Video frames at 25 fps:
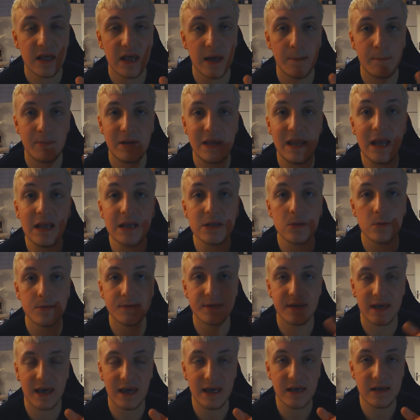ich habe links
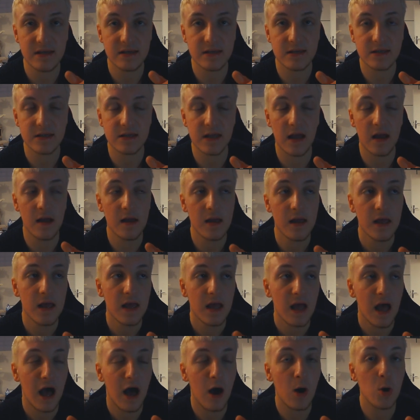und rechts da
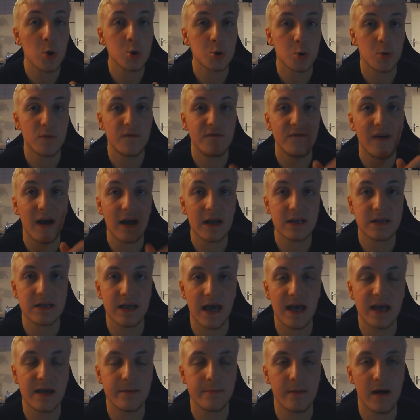auch schon Wachs
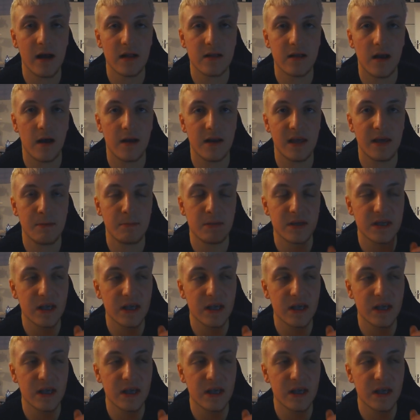reingemacht gerade eben.